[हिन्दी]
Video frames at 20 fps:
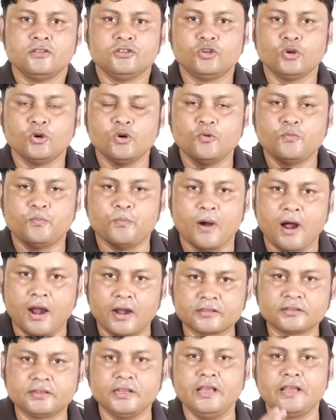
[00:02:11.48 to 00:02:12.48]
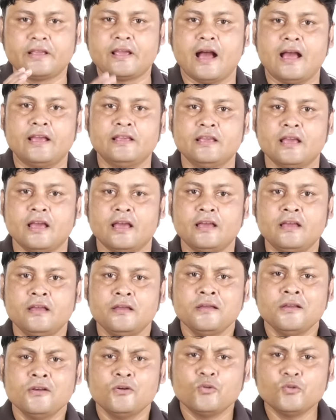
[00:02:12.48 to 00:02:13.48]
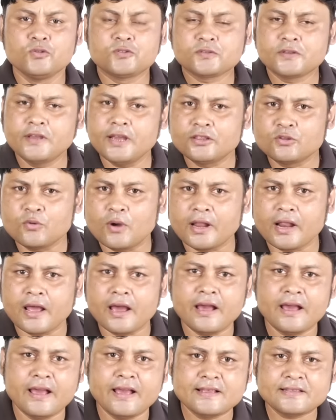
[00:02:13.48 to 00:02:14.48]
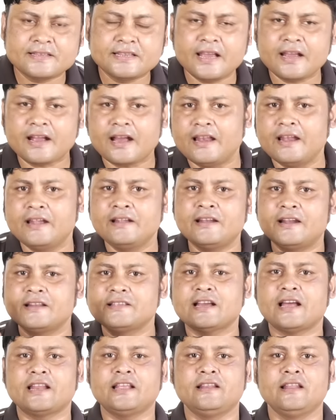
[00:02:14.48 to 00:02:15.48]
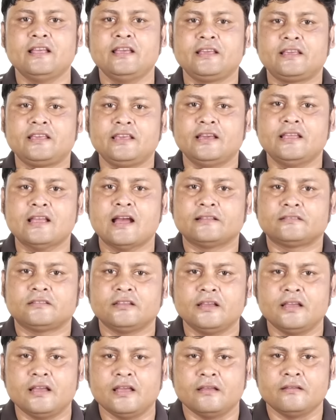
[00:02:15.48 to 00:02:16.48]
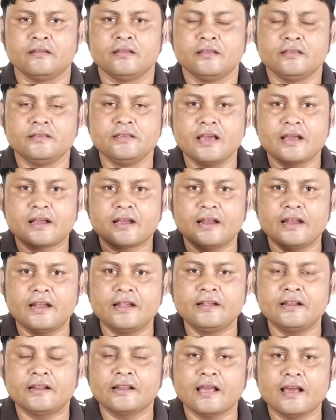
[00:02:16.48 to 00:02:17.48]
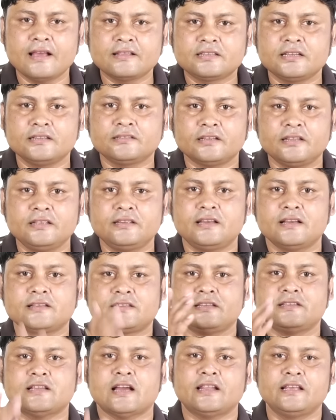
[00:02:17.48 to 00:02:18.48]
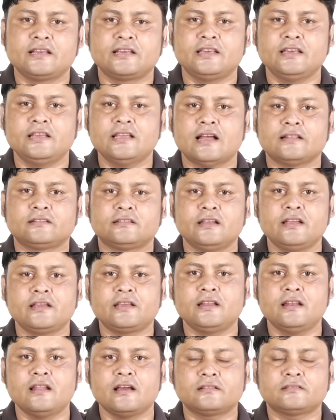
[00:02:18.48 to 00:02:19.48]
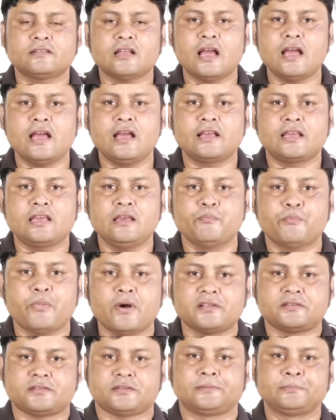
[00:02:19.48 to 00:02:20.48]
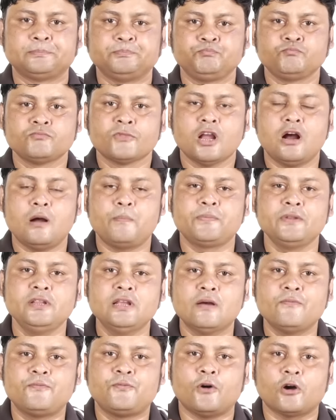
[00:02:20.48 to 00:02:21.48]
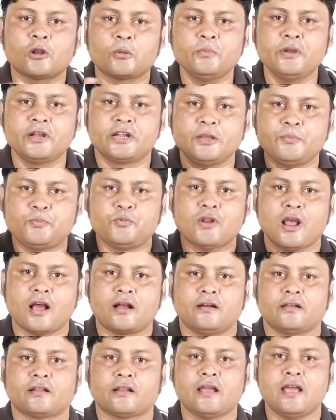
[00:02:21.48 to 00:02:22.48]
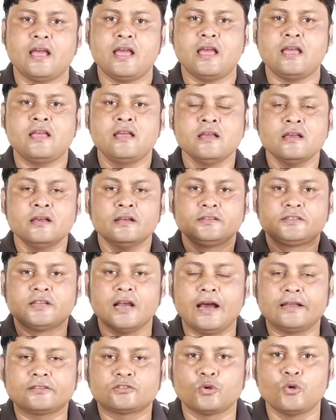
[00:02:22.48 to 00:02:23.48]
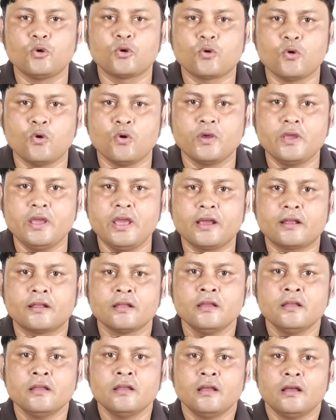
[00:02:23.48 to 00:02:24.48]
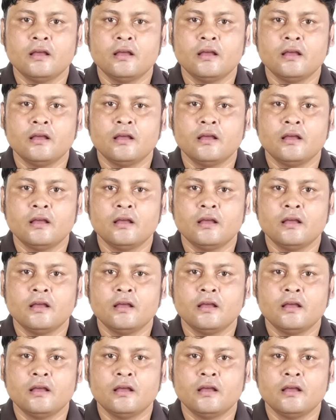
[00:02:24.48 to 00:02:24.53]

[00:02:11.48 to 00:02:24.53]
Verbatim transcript: जो भर्ती इकाई है उसके द्वारा ऐसे कैलेंडर जारी नहीं किए जाते हैं ये कैलेंडर ऐसे तरीके से जारी किए जाते हैं कि लगता है कि बस अपनी हम फॉर्मेलिटी पूरा कर रहे हैं छात्रों को एक